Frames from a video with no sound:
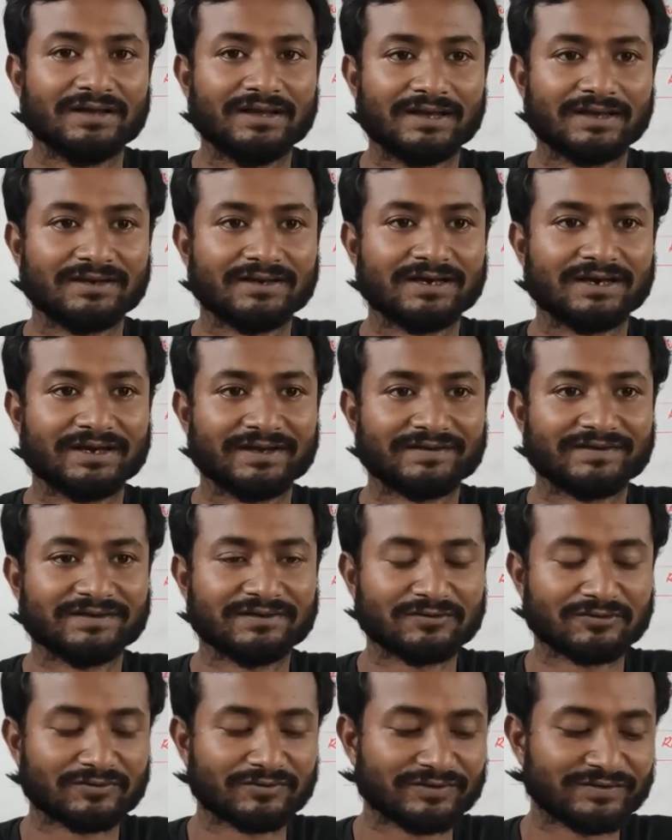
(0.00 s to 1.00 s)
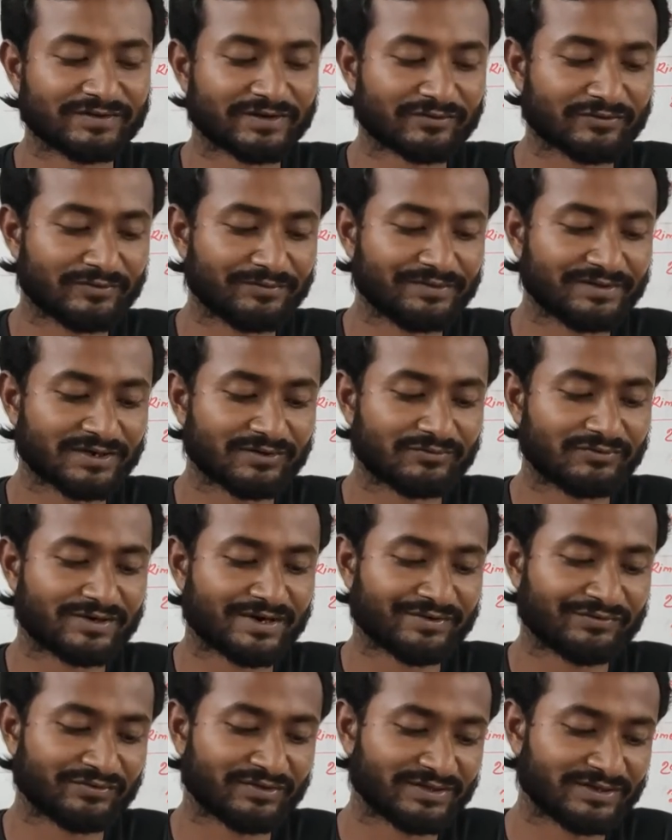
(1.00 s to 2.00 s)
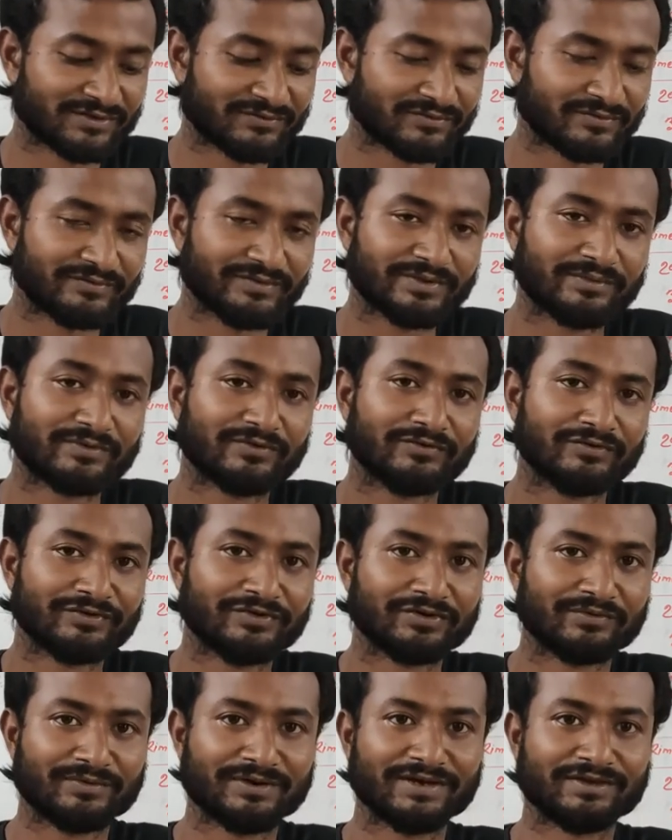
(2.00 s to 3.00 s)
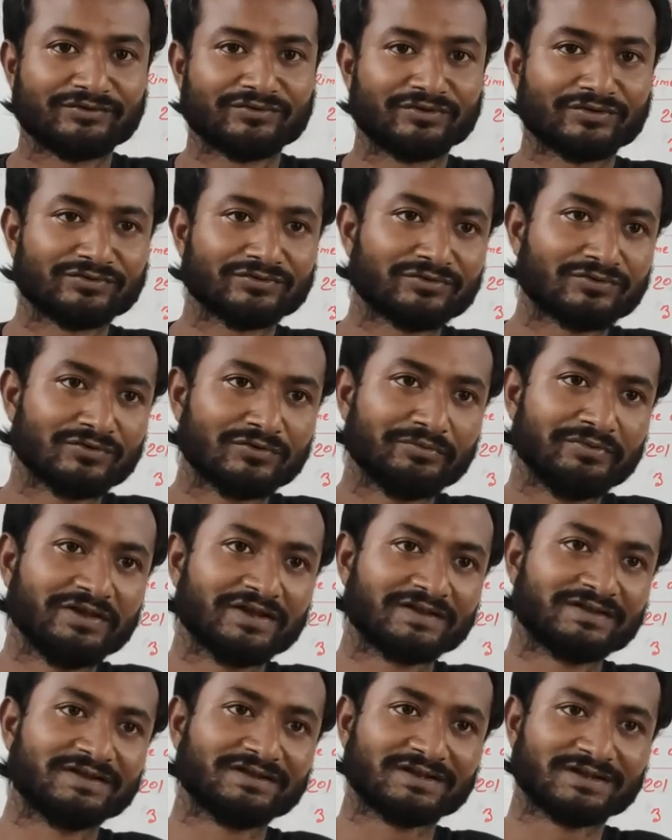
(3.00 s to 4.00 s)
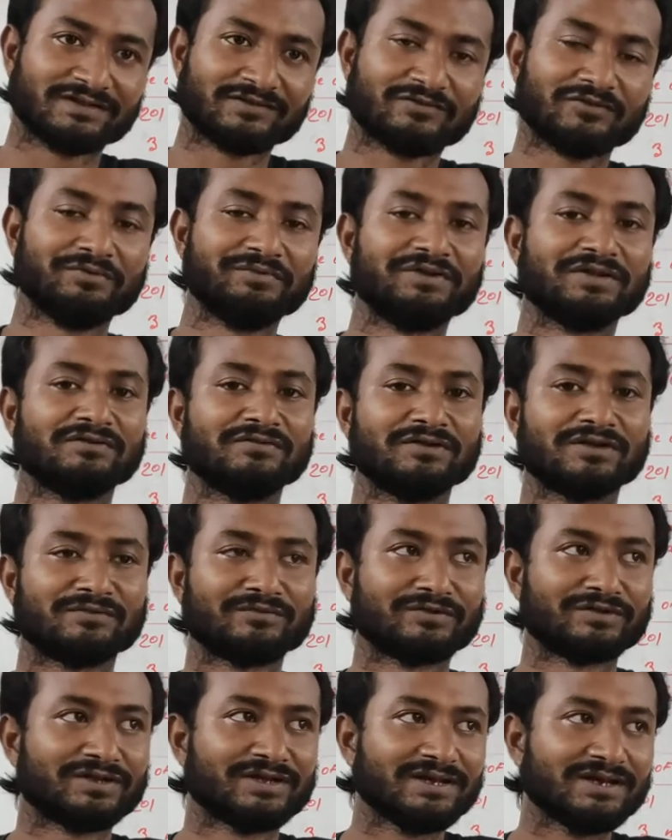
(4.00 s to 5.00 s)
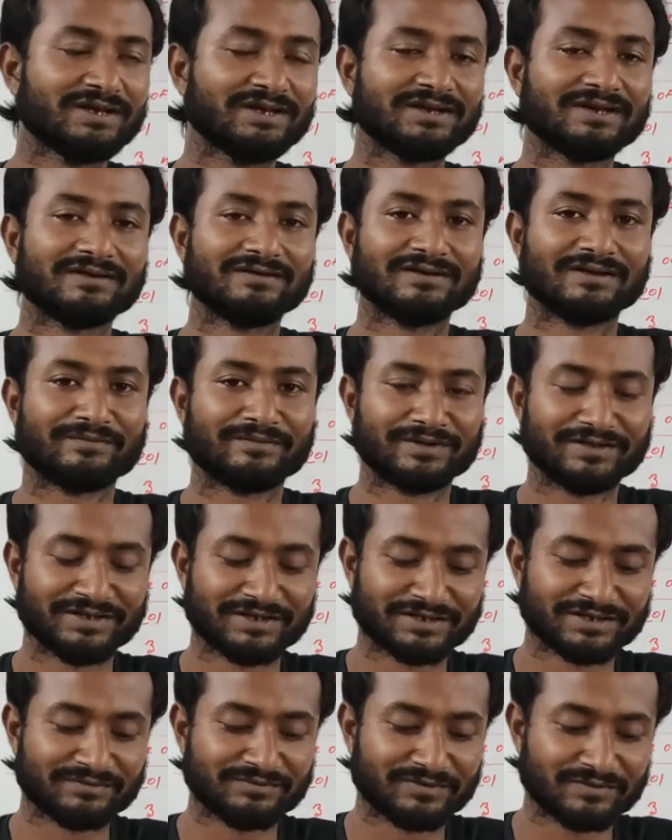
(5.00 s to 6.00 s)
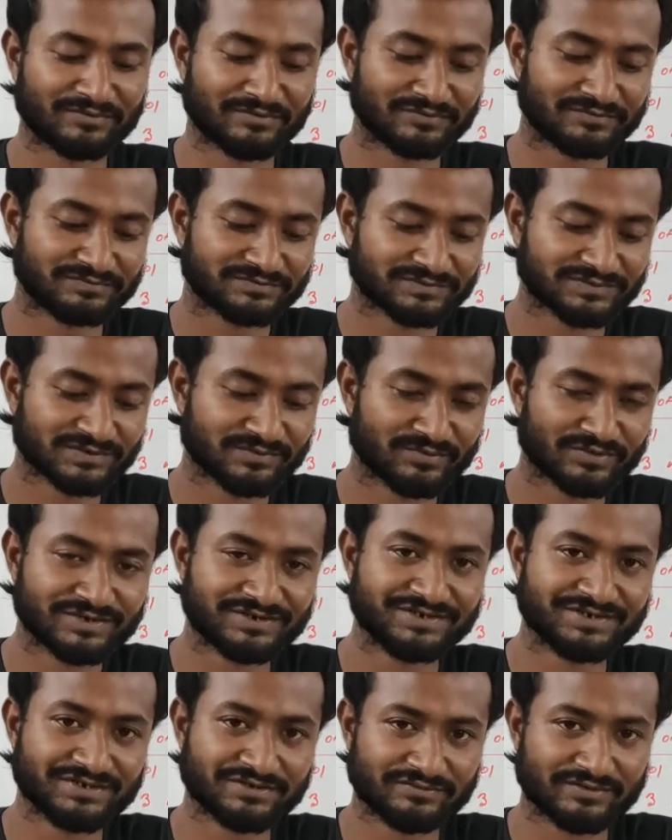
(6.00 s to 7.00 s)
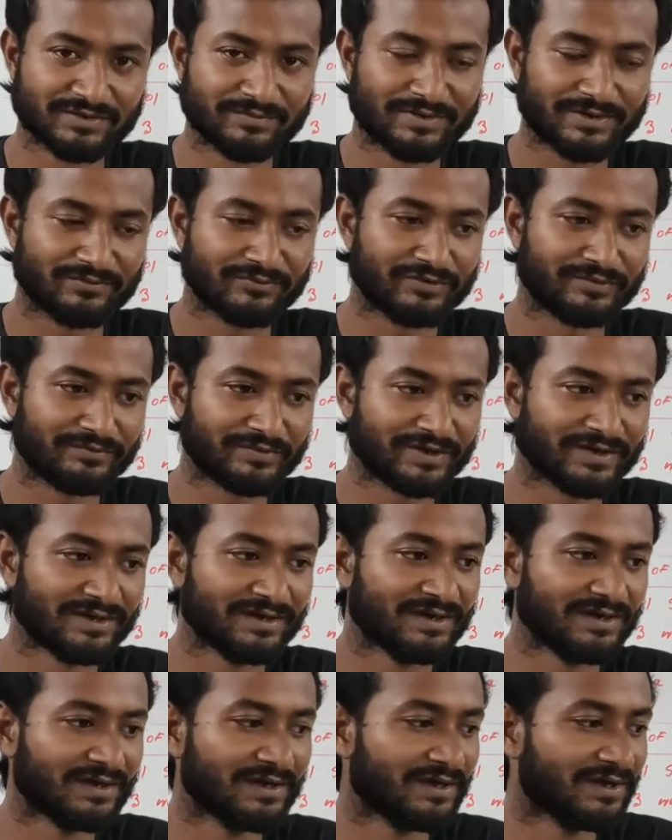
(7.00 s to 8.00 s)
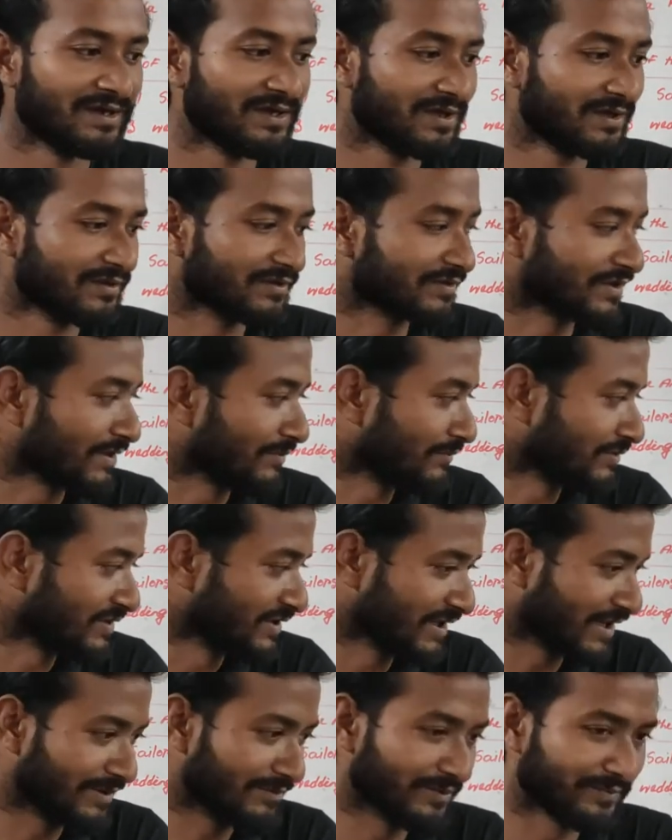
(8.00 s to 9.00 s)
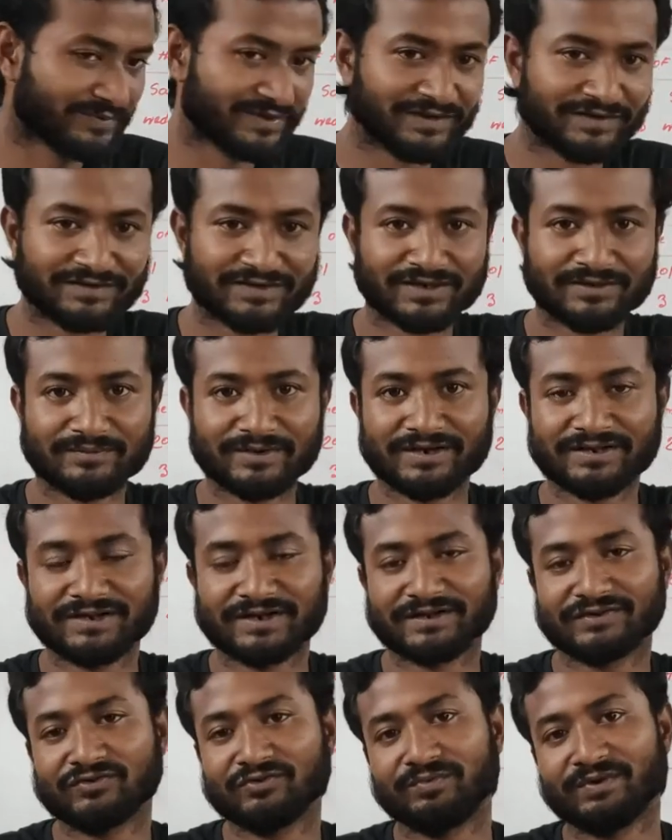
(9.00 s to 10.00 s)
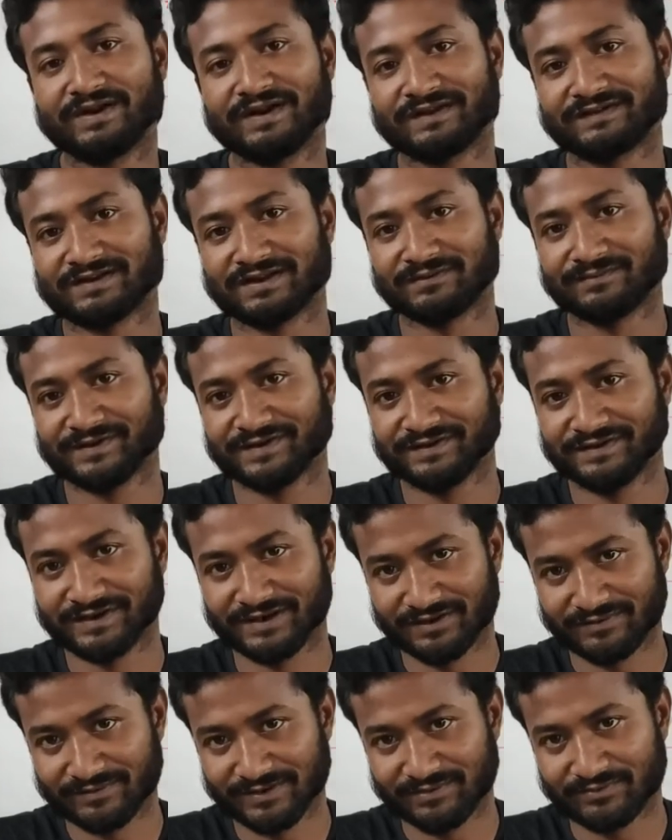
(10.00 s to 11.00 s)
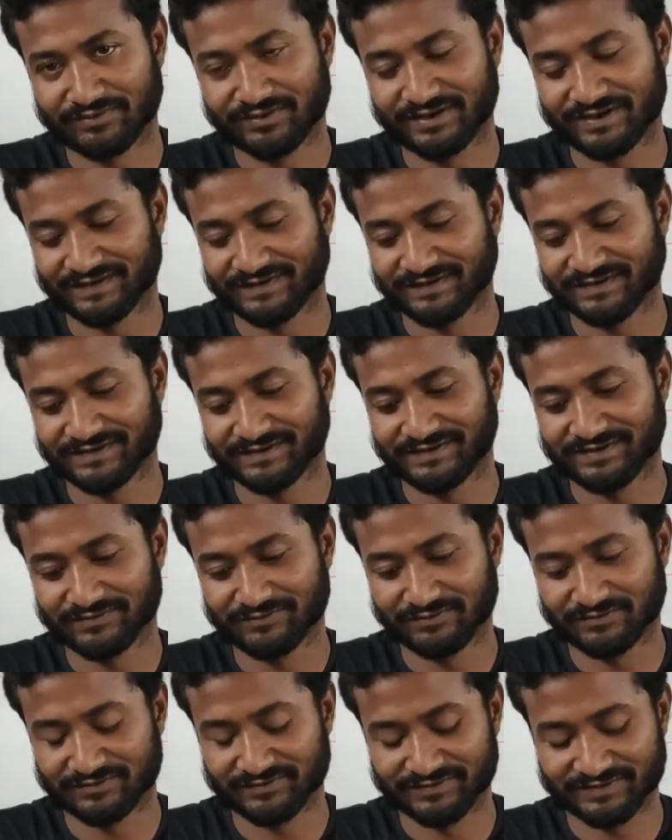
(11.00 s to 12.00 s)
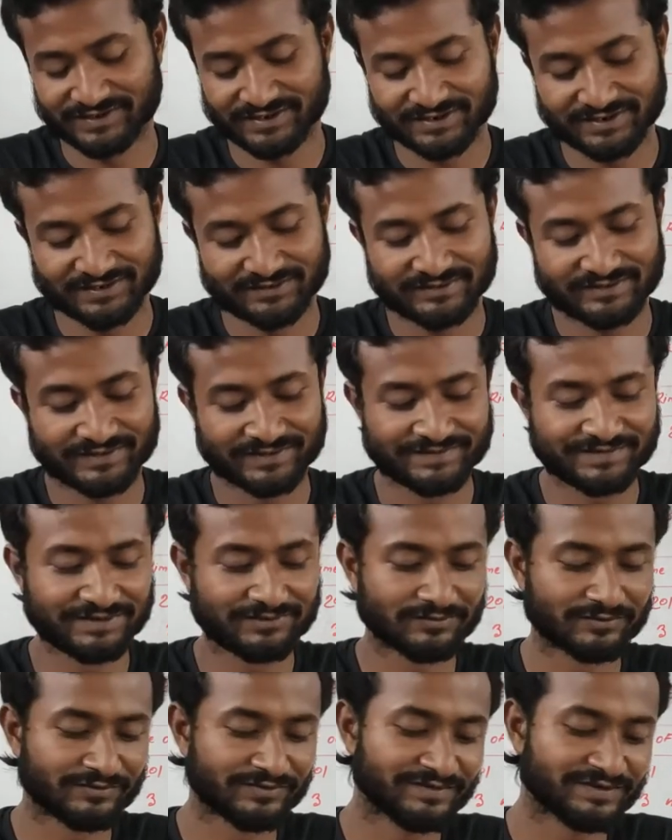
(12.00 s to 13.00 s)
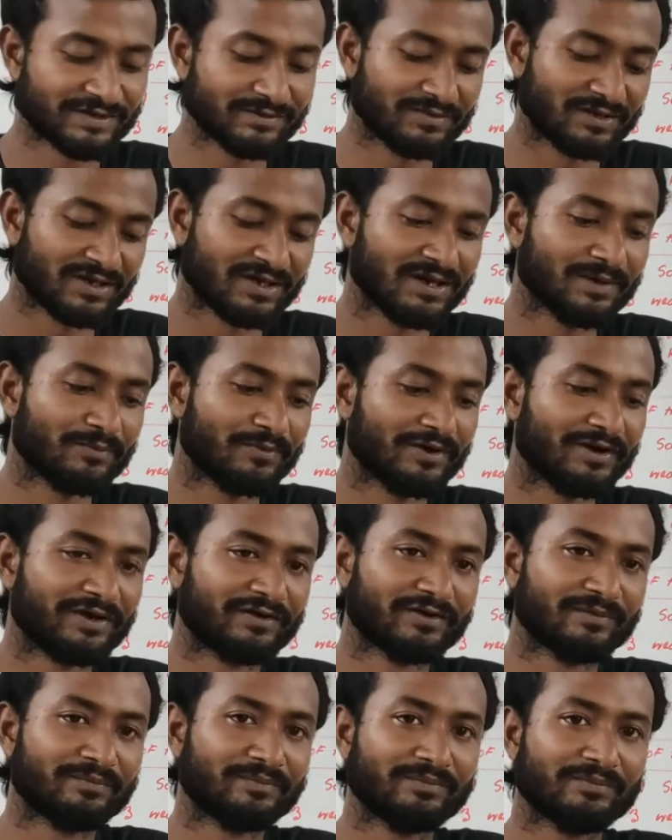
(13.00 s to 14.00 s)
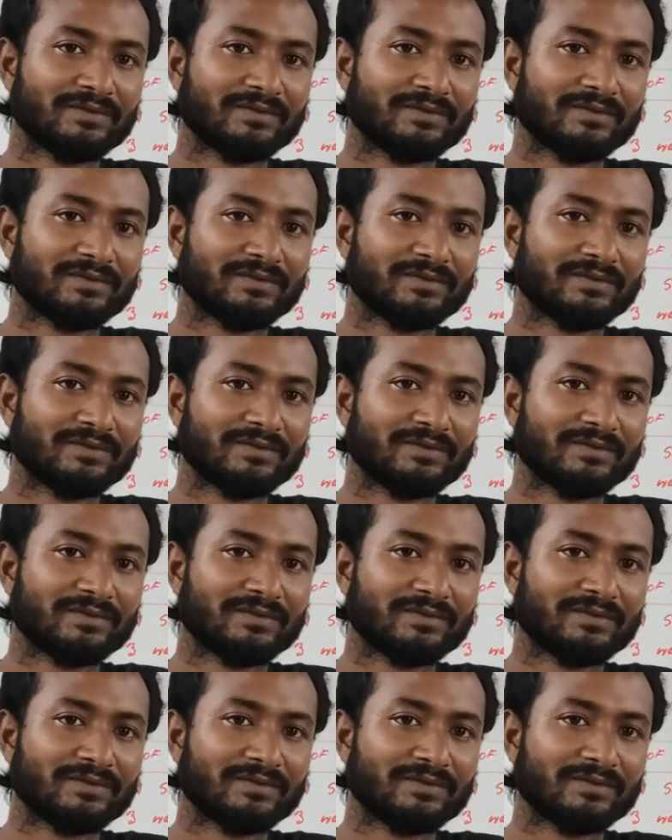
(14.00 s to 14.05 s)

এগুলা এসটি ক্লোরিজের কবিতা ওয়ার্ডসওয়াতের কবিতা এবং ওই সময়ে যত কবি আছে তাদের কবিতাগুলোর মধ্যে এগুলো আমরা দেখতে পাবো বৈশিষ্ট্যগুলো পাবো আমরা তার মধ্যে রাইম অফ দ্য এনশিয়েন্ট মেরিনারে সুপার ন্যাচারাল মেশিনারির ব্যবহার আছে এসটি কোলোরিজের এসটি কলোরিজকে বলা হয় পয়েট অফ